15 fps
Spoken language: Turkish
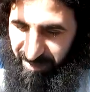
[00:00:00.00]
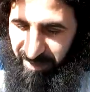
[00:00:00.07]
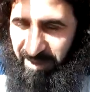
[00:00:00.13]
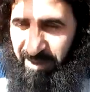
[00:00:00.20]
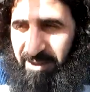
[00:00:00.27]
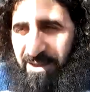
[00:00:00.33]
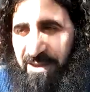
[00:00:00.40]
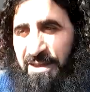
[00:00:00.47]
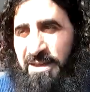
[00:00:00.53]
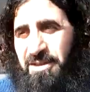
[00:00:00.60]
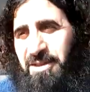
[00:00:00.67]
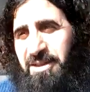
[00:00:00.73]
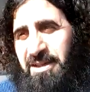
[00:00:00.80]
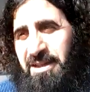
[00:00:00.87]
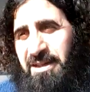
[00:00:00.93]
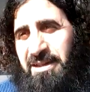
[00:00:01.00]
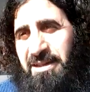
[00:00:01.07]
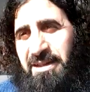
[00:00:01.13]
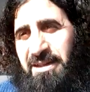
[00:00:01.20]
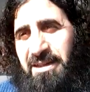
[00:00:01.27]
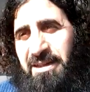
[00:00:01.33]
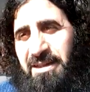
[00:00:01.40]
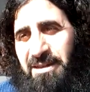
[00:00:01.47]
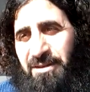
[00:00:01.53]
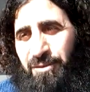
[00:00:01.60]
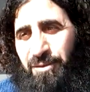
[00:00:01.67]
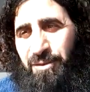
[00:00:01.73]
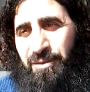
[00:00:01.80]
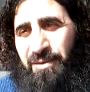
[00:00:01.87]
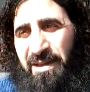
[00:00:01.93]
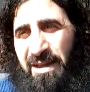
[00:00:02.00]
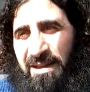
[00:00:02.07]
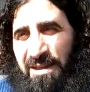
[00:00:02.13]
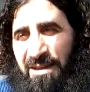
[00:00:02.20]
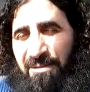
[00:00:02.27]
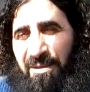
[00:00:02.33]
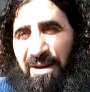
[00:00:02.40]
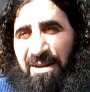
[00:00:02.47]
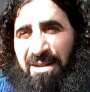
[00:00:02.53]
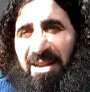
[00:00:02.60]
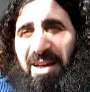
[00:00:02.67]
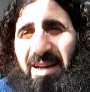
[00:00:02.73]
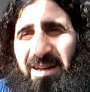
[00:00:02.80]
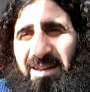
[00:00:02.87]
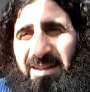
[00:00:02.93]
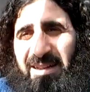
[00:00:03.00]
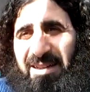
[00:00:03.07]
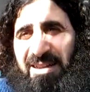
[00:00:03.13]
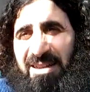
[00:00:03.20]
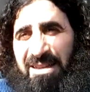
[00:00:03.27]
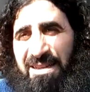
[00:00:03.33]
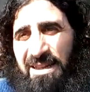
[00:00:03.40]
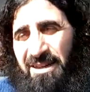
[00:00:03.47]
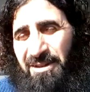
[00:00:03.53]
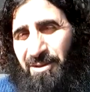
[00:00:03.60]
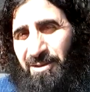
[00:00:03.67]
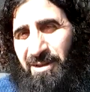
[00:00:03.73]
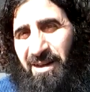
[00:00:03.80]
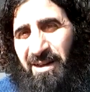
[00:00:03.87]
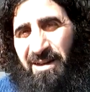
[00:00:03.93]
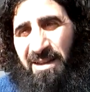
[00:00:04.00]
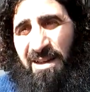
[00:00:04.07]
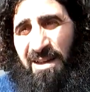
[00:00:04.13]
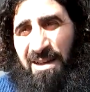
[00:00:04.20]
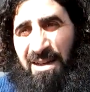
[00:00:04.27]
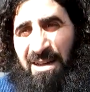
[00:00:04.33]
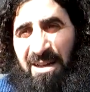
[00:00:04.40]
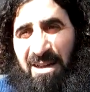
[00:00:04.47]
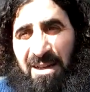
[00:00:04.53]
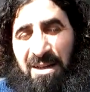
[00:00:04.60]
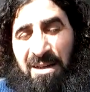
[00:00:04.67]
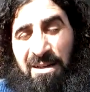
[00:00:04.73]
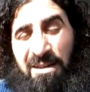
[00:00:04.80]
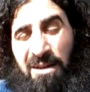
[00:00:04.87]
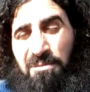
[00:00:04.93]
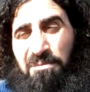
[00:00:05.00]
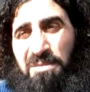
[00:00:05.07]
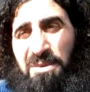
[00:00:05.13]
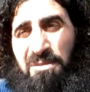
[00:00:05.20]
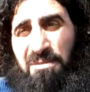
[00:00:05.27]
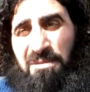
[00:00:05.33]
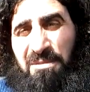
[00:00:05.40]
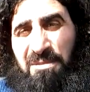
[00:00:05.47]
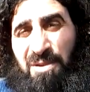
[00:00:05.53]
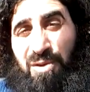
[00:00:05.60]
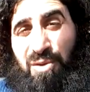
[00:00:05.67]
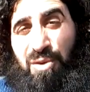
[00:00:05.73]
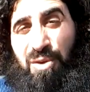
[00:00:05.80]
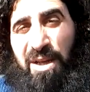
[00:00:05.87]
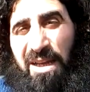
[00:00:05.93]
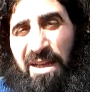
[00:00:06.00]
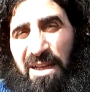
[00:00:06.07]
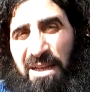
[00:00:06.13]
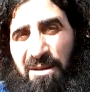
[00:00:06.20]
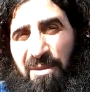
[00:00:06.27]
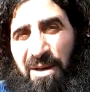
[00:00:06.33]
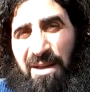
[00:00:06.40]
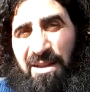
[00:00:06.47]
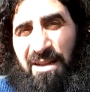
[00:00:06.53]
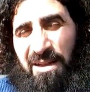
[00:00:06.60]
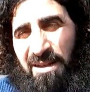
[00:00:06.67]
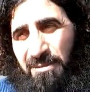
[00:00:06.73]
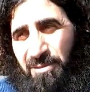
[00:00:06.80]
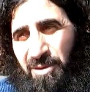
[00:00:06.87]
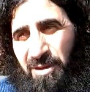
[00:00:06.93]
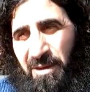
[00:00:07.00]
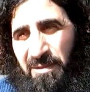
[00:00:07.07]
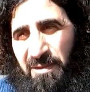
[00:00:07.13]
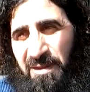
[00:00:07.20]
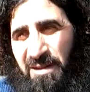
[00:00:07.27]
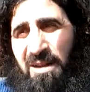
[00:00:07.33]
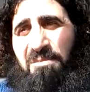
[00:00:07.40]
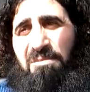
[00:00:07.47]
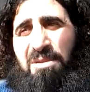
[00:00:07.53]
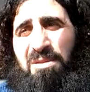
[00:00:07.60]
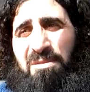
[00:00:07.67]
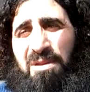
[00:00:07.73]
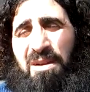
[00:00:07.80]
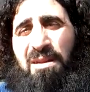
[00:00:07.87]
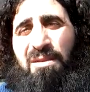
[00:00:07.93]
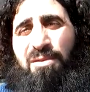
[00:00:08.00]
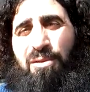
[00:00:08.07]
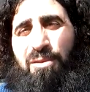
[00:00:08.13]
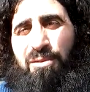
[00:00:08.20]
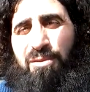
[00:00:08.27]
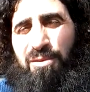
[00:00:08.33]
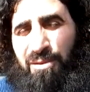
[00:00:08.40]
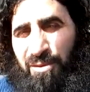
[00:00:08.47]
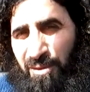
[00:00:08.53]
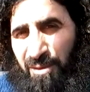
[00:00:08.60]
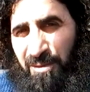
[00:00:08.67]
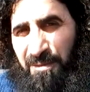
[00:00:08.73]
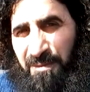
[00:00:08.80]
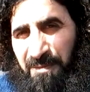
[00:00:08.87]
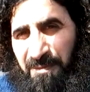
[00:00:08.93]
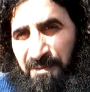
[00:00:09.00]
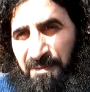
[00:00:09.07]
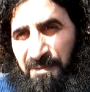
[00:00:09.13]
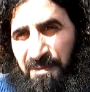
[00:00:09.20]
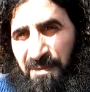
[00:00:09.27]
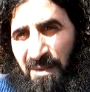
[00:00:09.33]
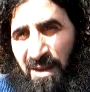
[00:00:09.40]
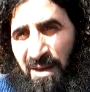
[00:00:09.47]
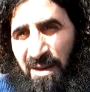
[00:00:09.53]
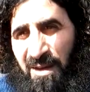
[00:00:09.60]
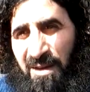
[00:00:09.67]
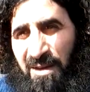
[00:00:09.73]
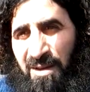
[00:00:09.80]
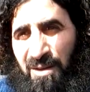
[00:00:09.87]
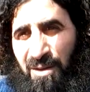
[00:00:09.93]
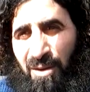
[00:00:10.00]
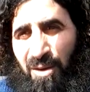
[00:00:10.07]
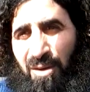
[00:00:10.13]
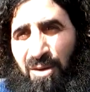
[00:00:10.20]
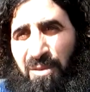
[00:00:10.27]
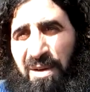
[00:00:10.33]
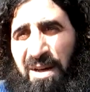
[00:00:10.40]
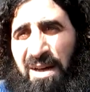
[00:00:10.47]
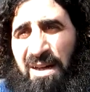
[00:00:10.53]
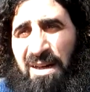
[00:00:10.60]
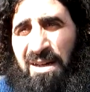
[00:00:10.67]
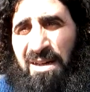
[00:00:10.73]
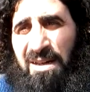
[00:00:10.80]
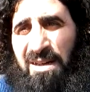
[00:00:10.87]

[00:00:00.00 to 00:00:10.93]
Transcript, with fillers: eğer ki gerçekten dürüstsen imanında diğer noktalarda Rabbim sürekli iman edenler bunu yapsın. Rabbim razı olduğunu gönlüme